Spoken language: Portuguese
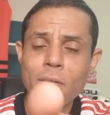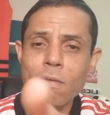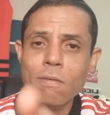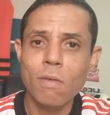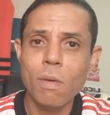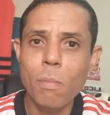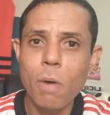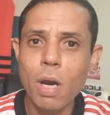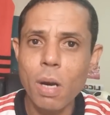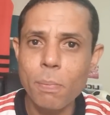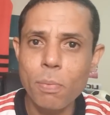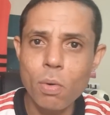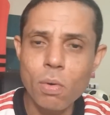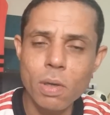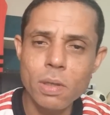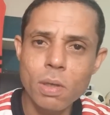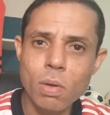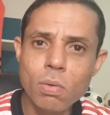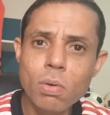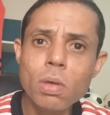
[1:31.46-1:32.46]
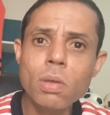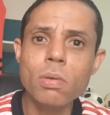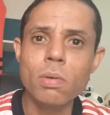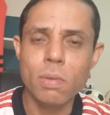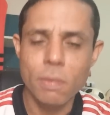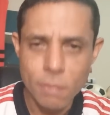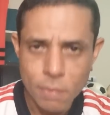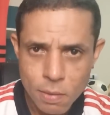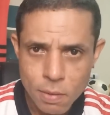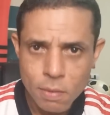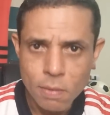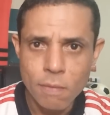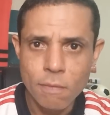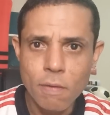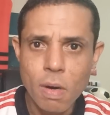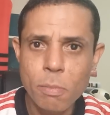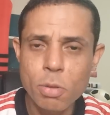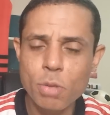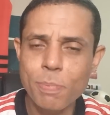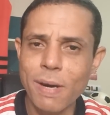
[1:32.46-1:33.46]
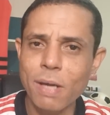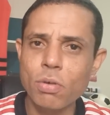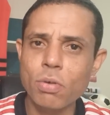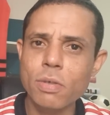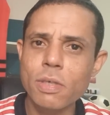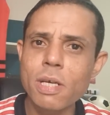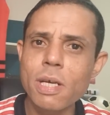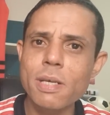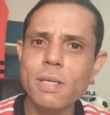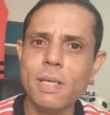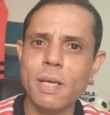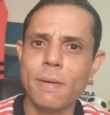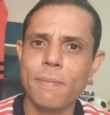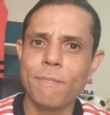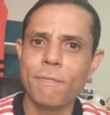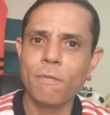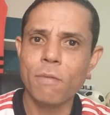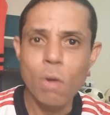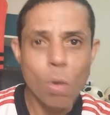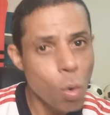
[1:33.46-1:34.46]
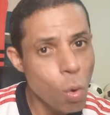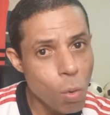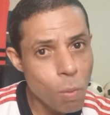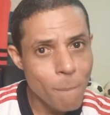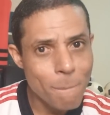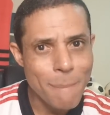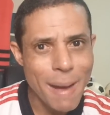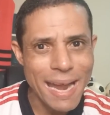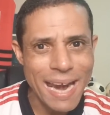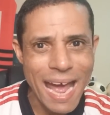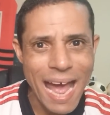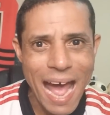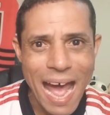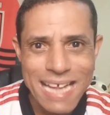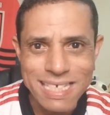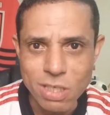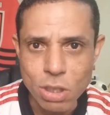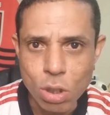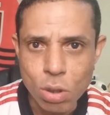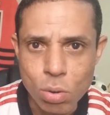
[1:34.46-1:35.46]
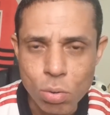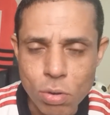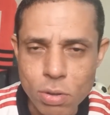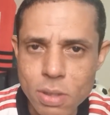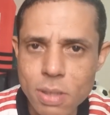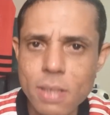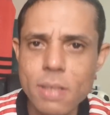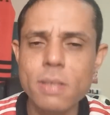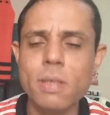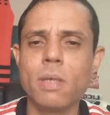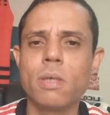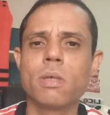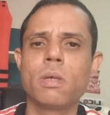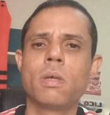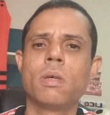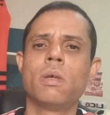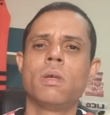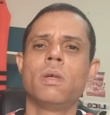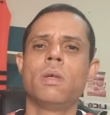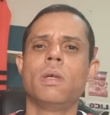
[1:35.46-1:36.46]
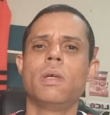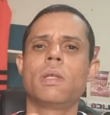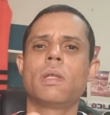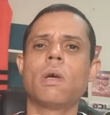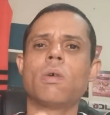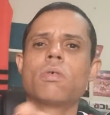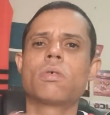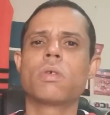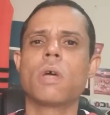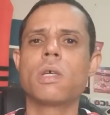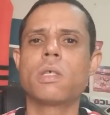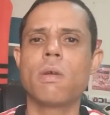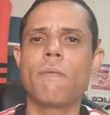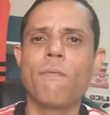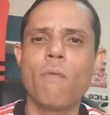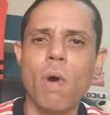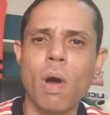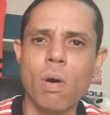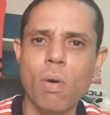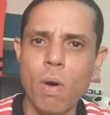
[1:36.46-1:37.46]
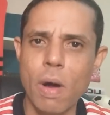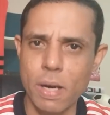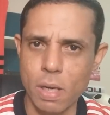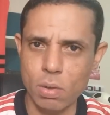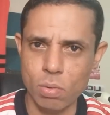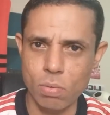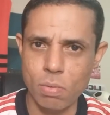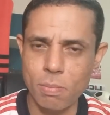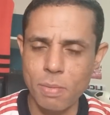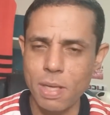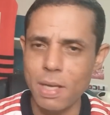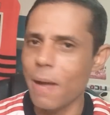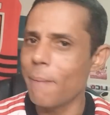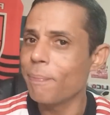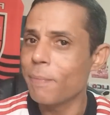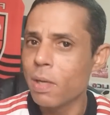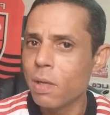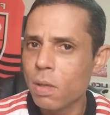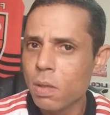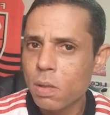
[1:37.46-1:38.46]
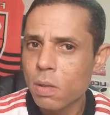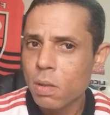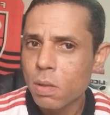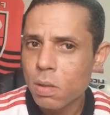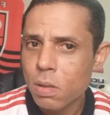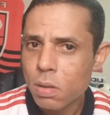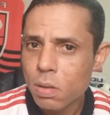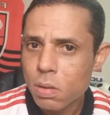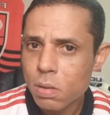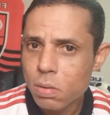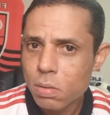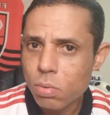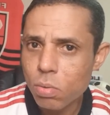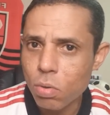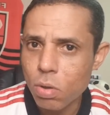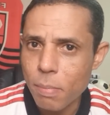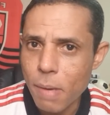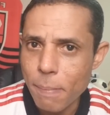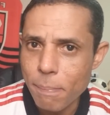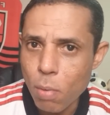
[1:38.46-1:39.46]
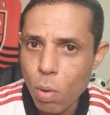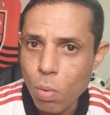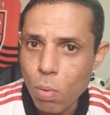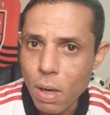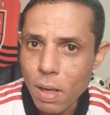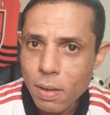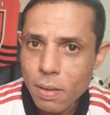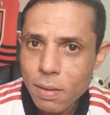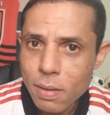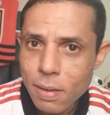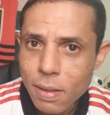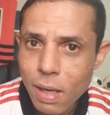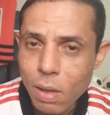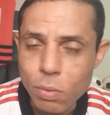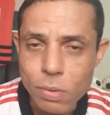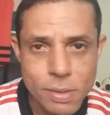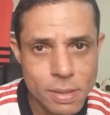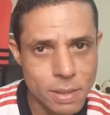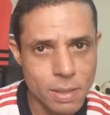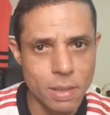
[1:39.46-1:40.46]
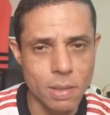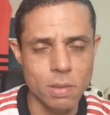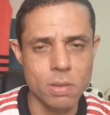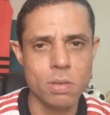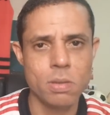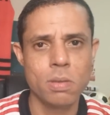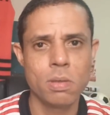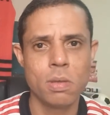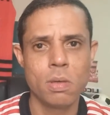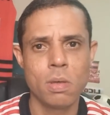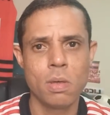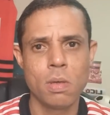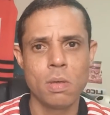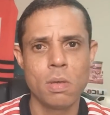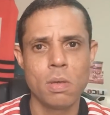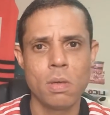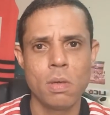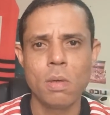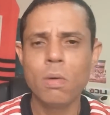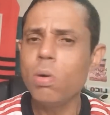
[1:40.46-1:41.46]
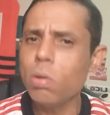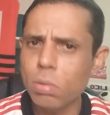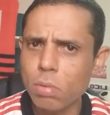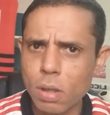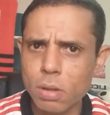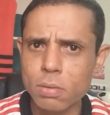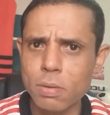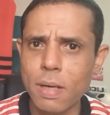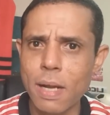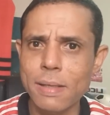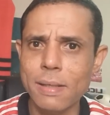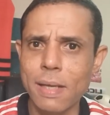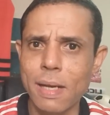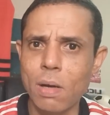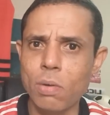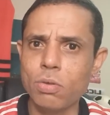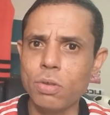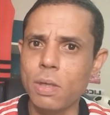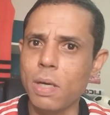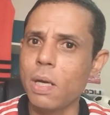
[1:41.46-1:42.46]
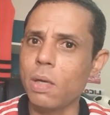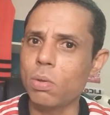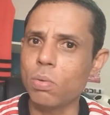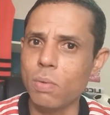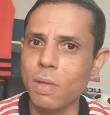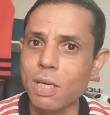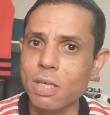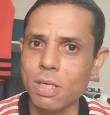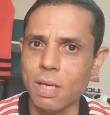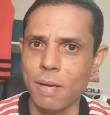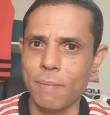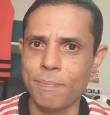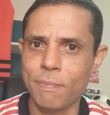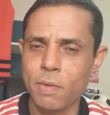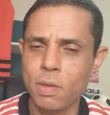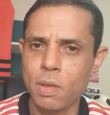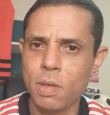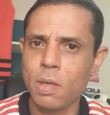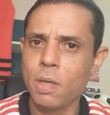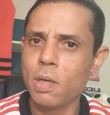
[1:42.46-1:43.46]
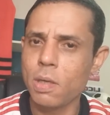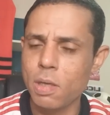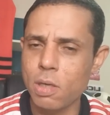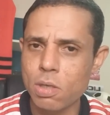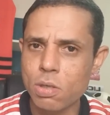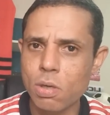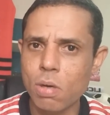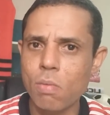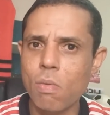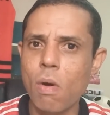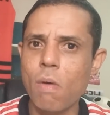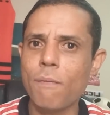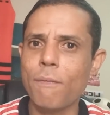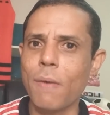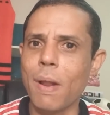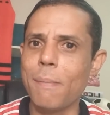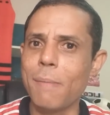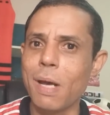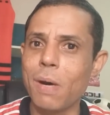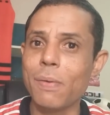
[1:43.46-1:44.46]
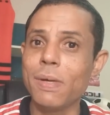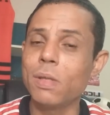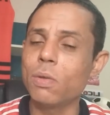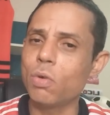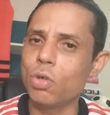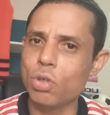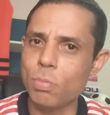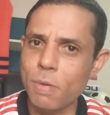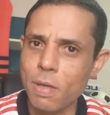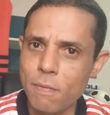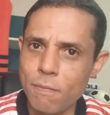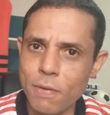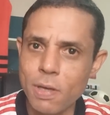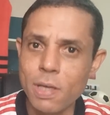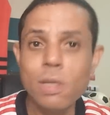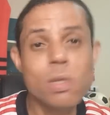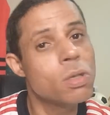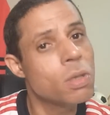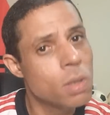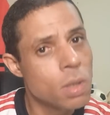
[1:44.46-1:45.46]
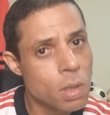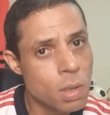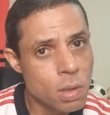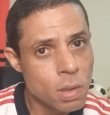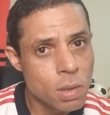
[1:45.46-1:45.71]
Vamos embora para o conteúdo? Vamos para a notícia? Ou para as notícias? Então, só se for agora, turminha. Turma boa é o seguinte. O nosso lateral direito, Isla, que chegou ao Flamengo em 2020,